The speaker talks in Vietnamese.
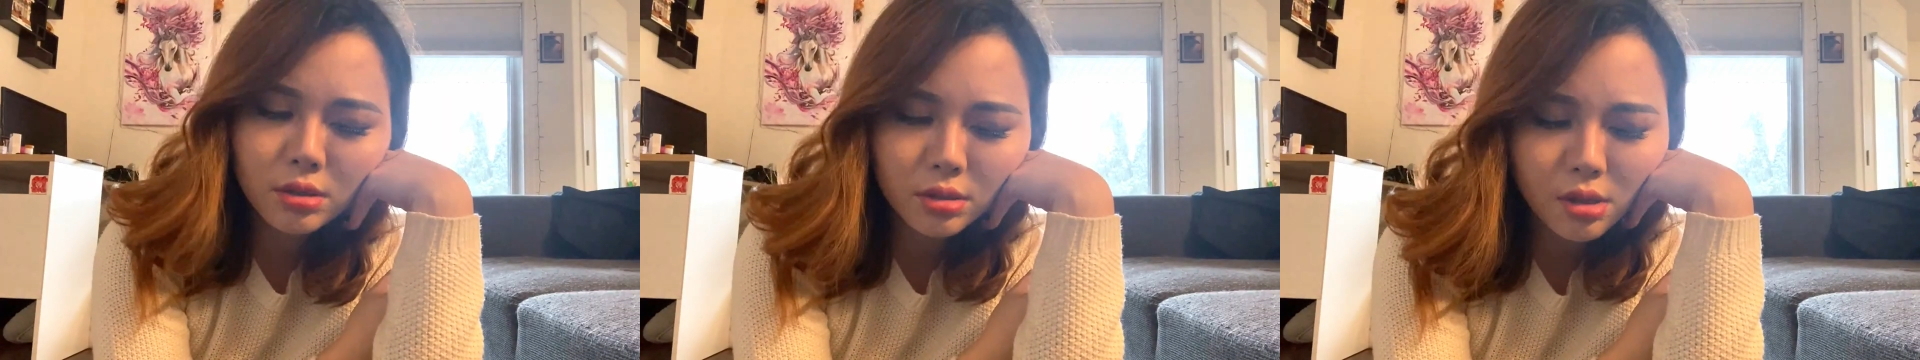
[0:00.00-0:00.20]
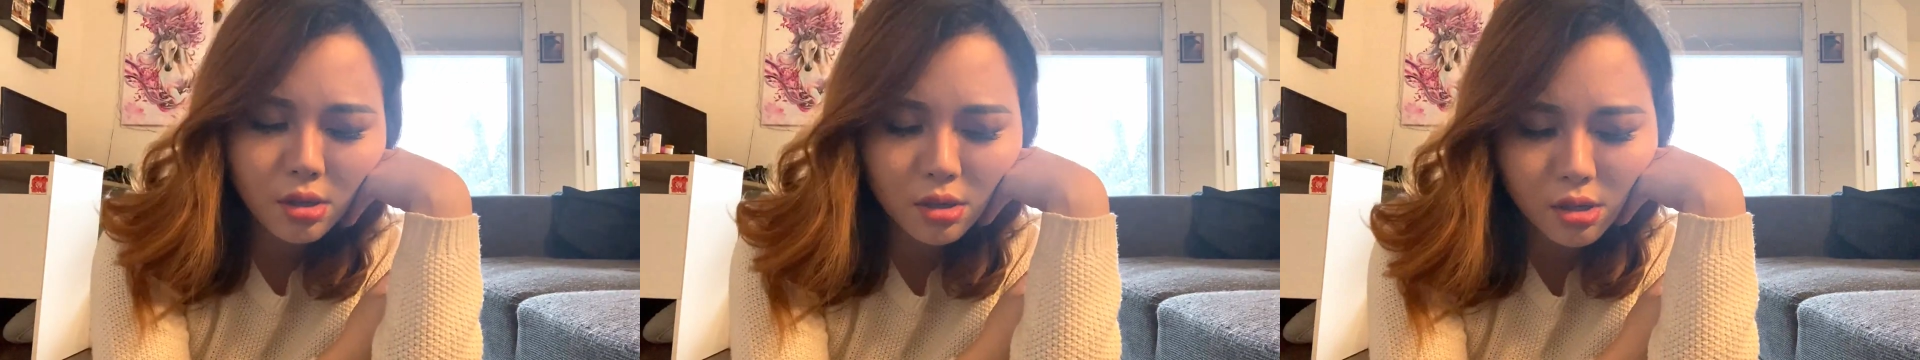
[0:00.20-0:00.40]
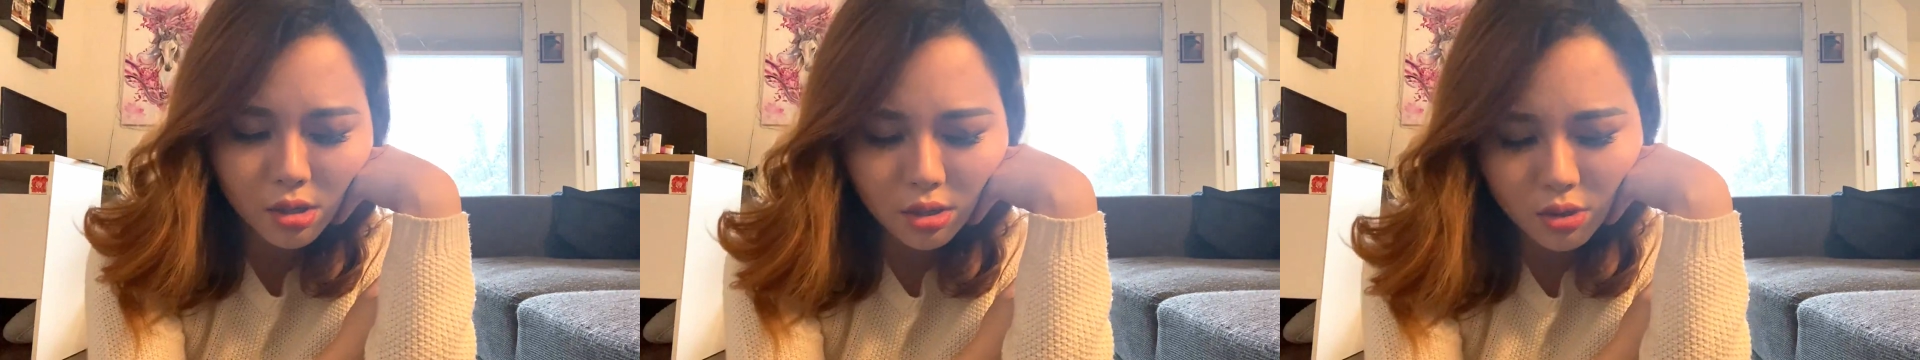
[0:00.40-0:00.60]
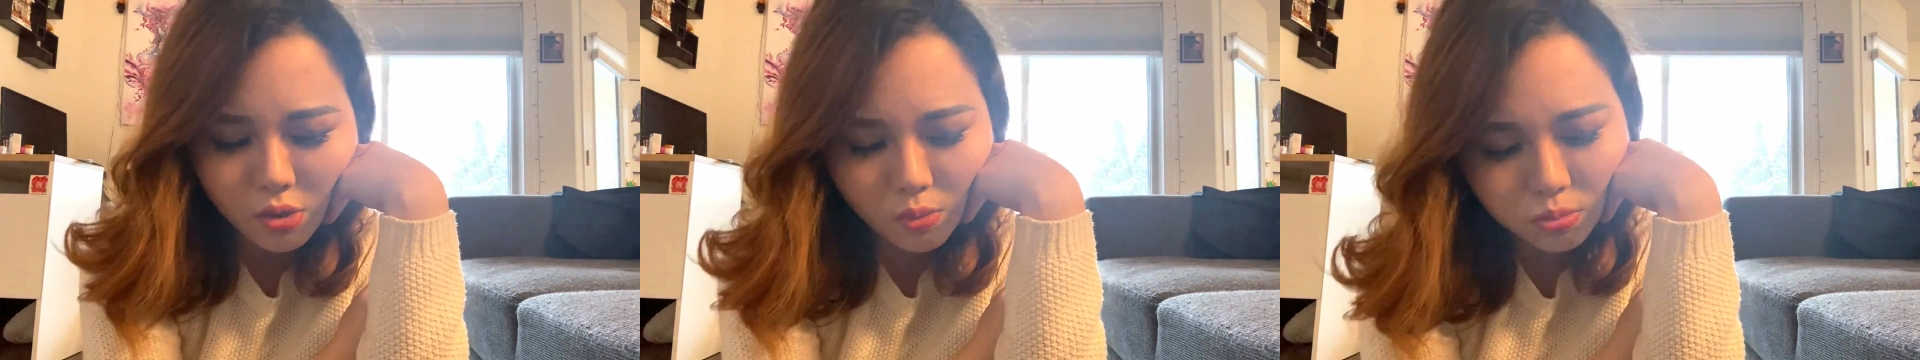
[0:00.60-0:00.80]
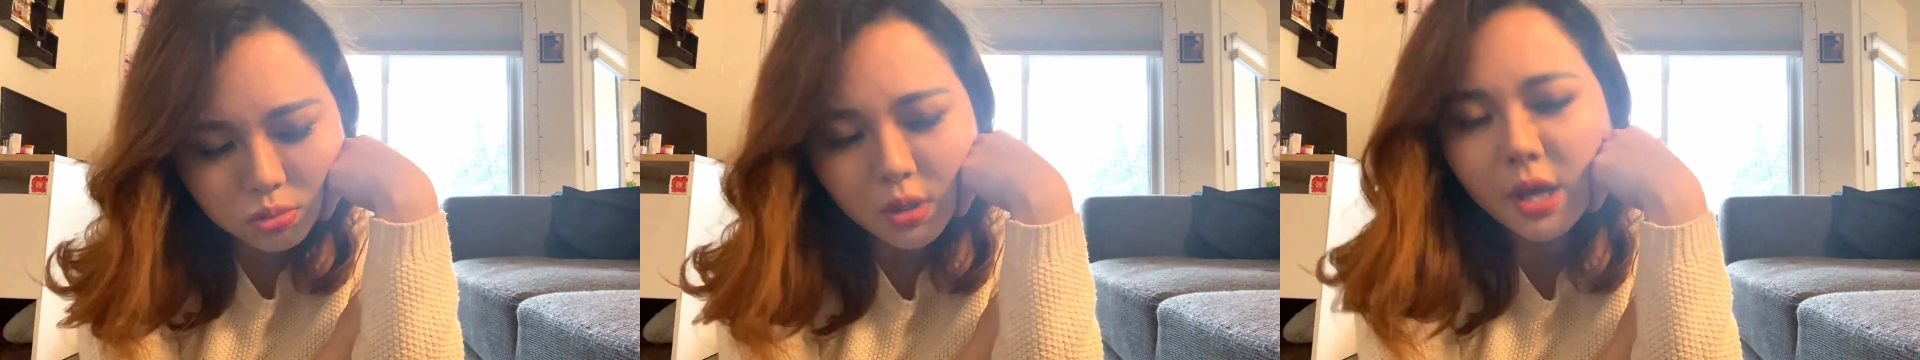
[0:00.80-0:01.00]
nó cực
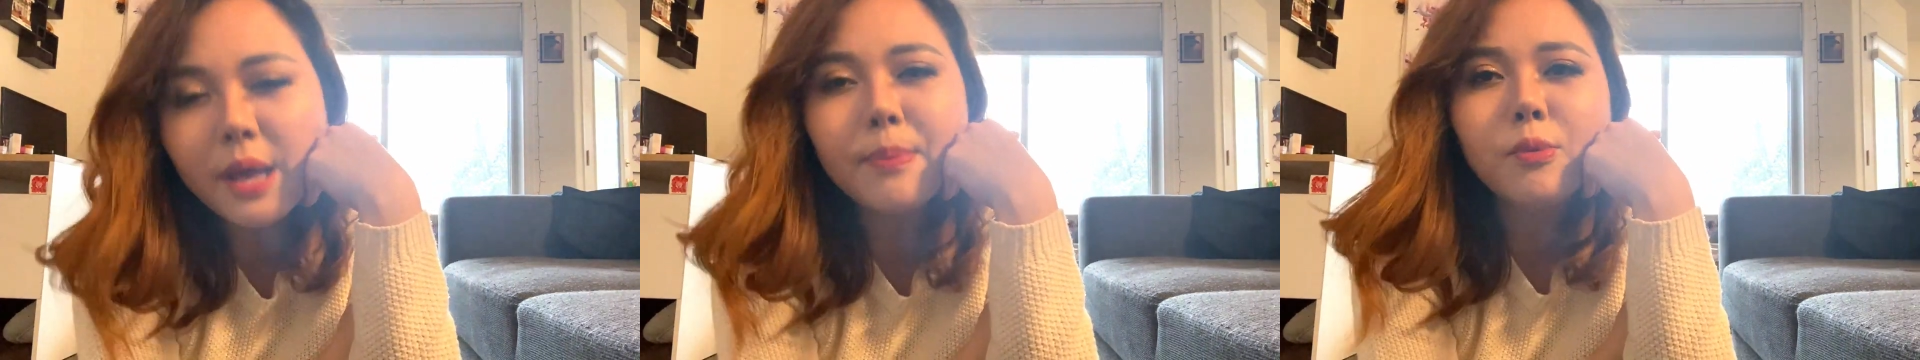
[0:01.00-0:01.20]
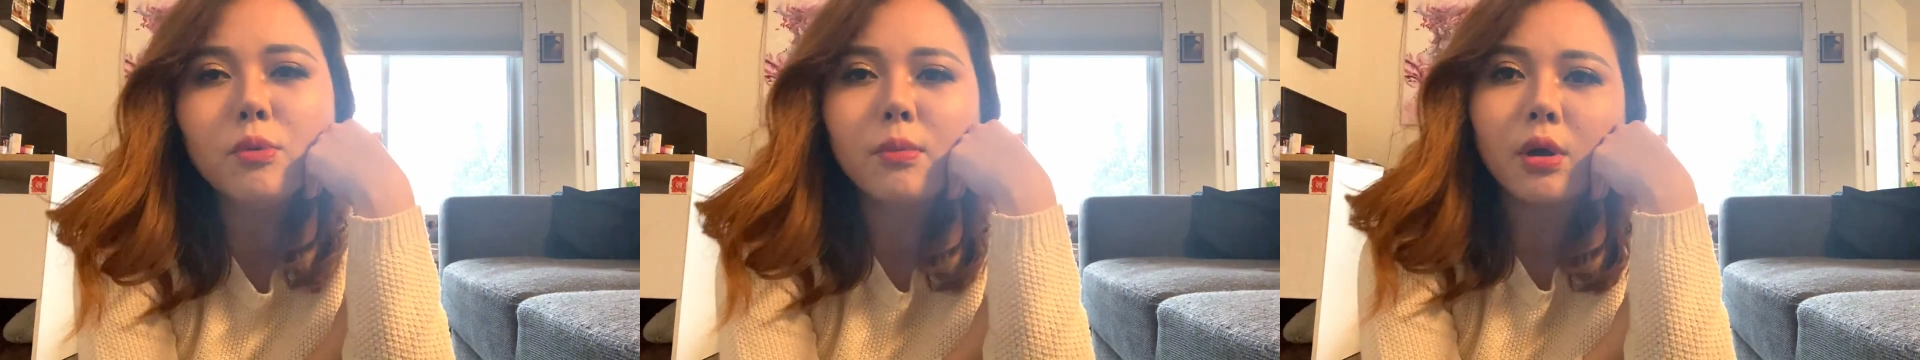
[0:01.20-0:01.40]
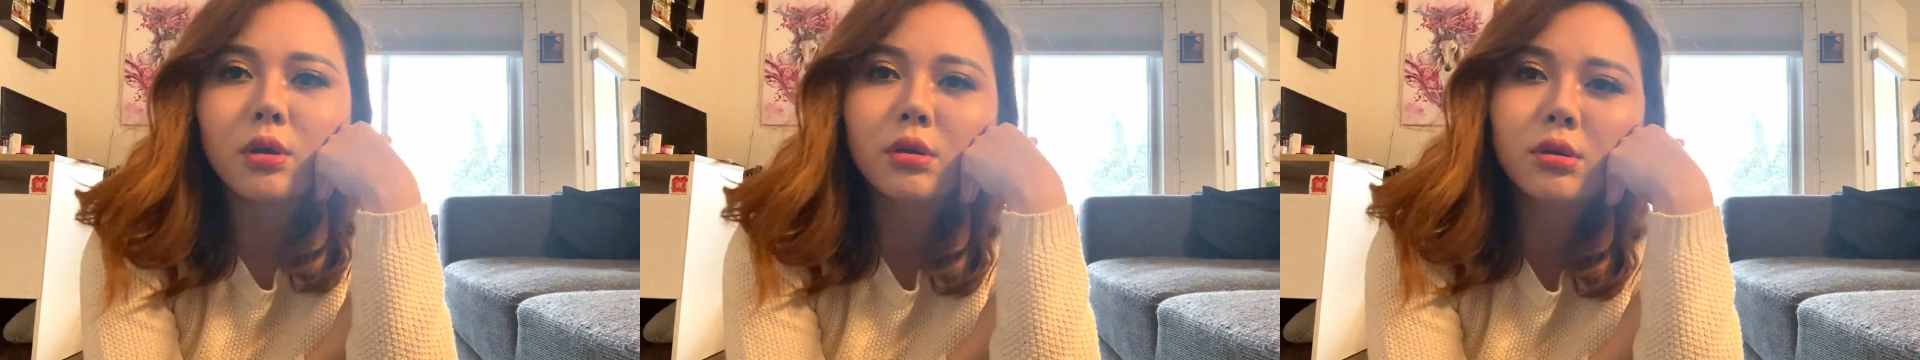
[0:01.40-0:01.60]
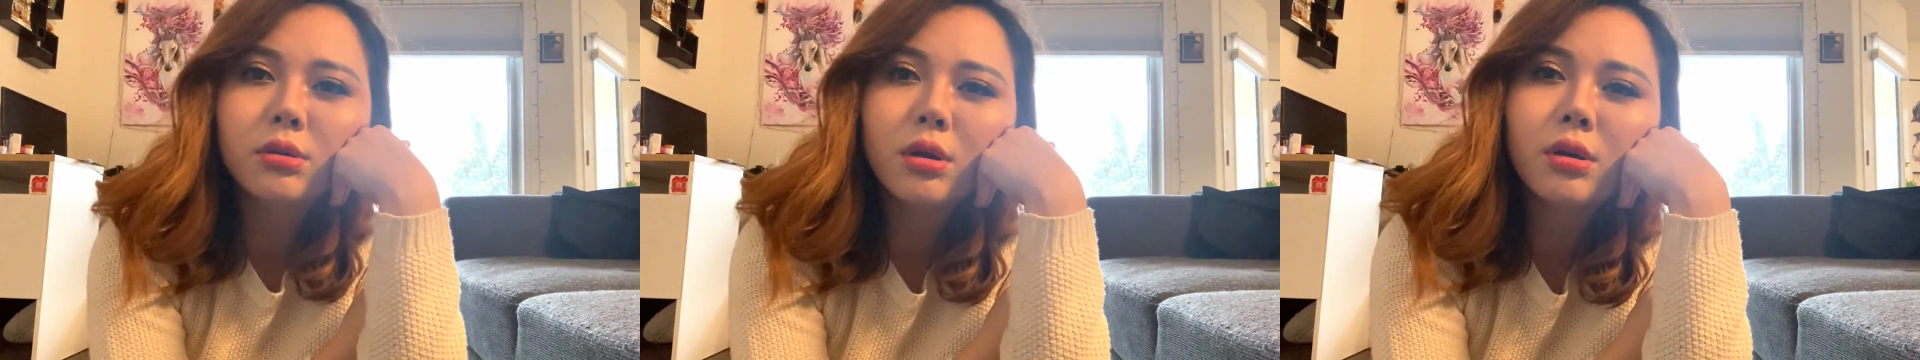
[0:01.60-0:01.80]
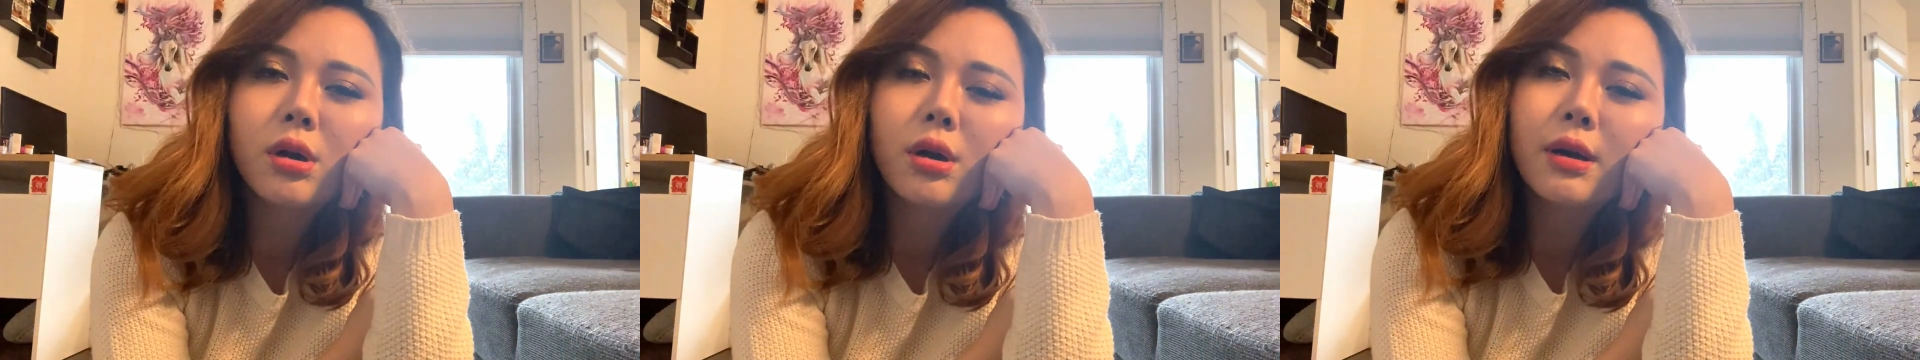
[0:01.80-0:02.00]
khủng khiếp luôn mọi người,
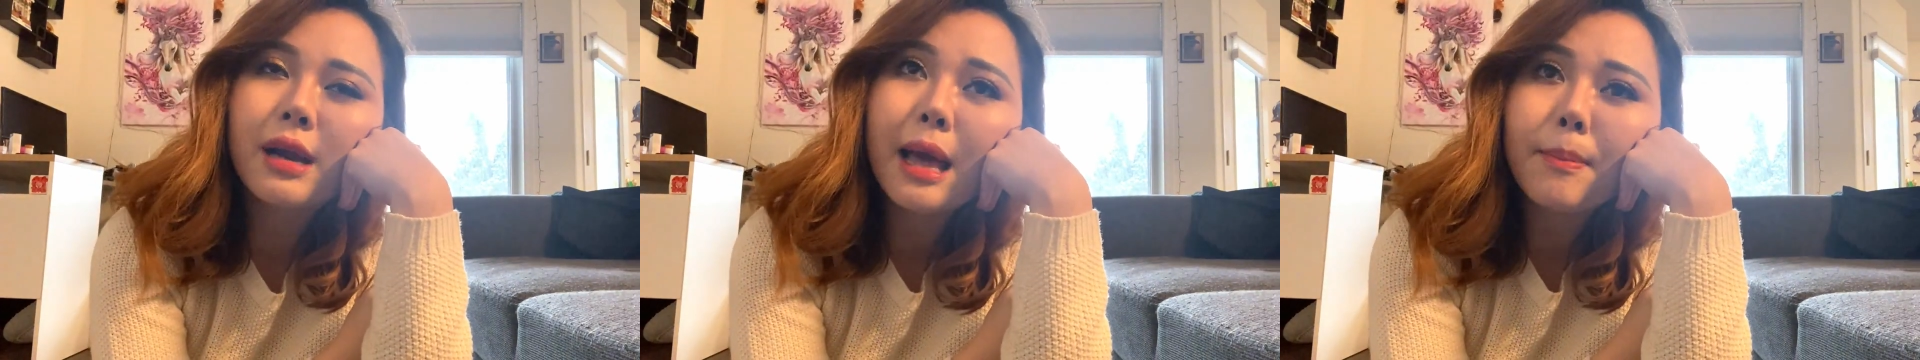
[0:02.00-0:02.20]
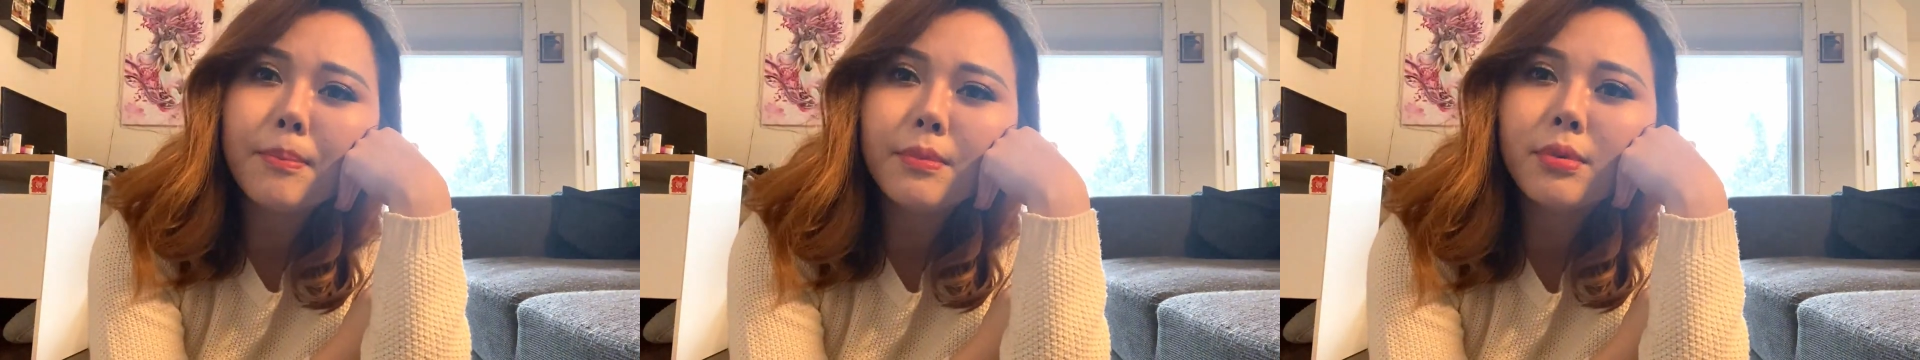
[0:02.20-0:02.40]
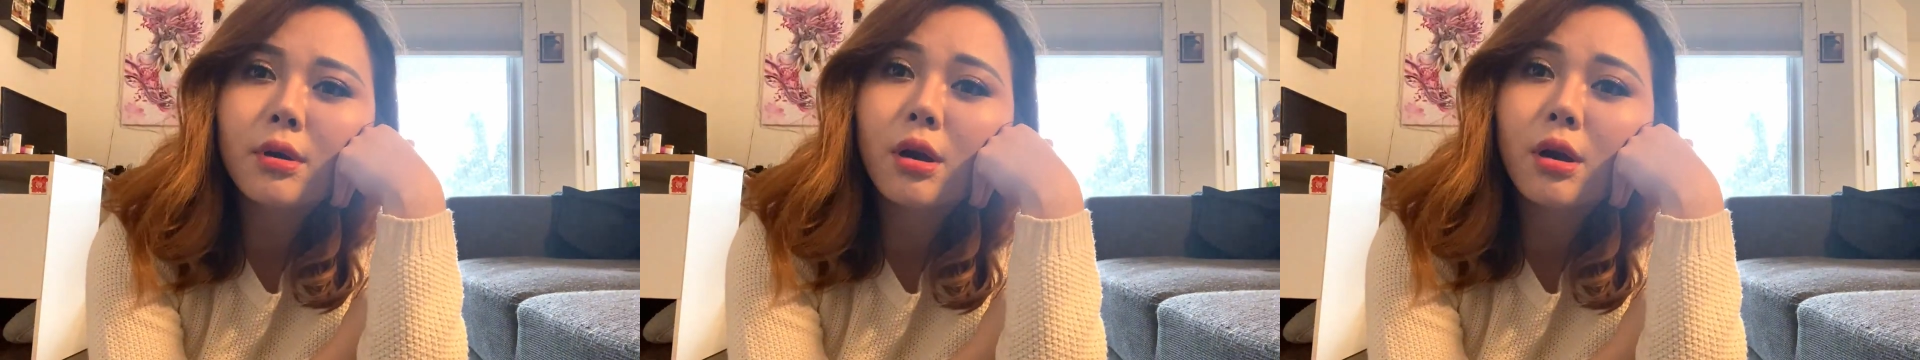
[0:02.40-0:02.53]
nó cực lắm.